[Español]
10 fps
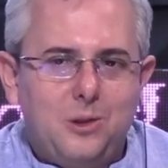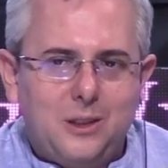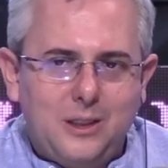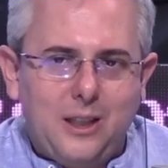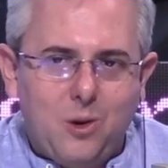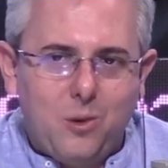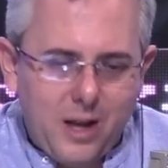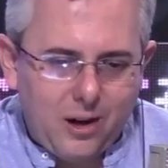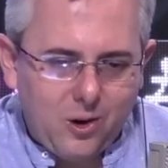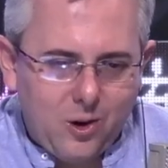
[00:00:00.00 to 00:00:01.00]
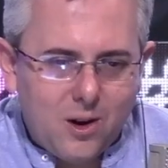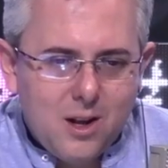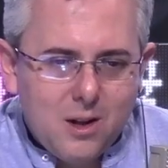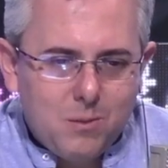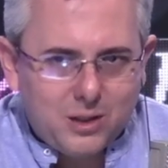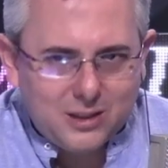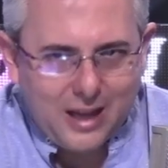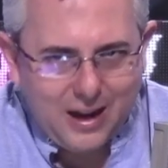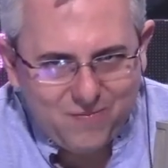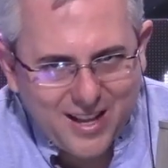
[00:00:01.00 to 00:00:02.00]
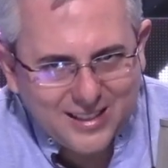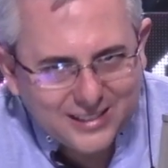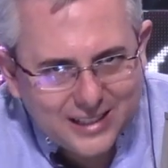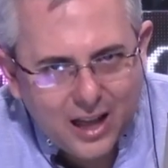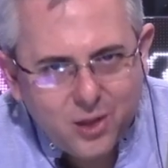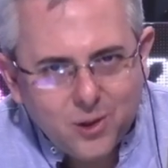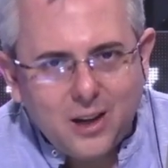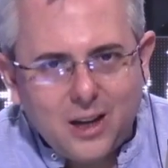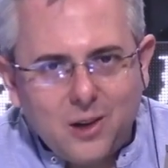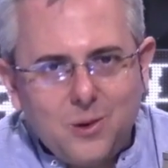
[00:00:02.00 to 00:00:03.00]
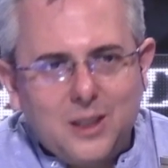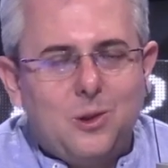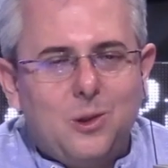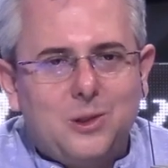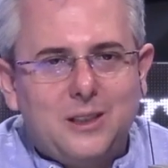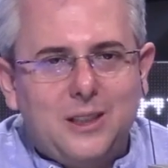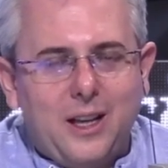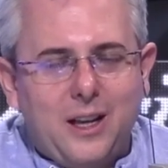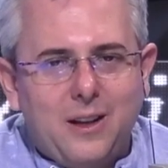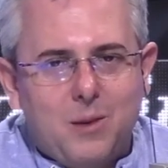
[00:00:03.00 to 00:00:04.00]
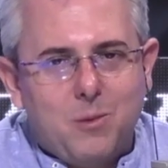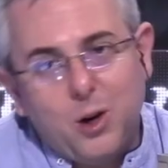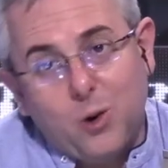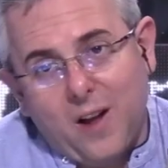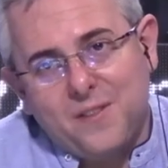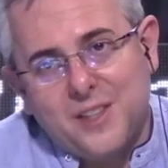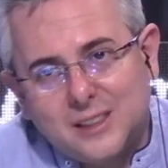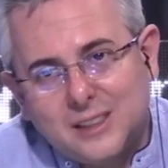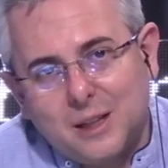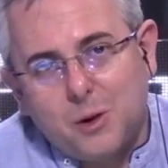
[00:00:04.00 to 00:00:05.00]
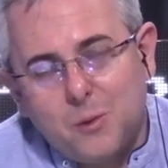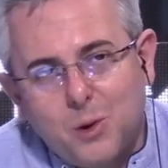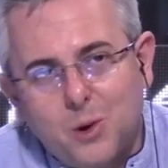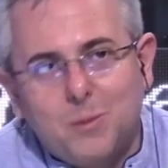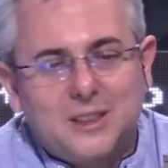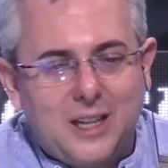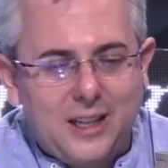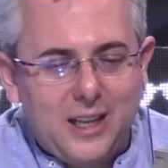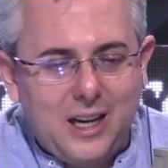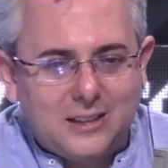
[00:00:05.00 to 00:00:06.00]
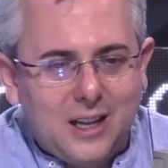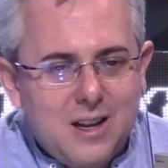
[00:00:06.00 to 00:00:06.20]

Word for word: Este gobierno pues ha tensado algunas cosas que, que, bueno, antes estaban un poco más tranquilas.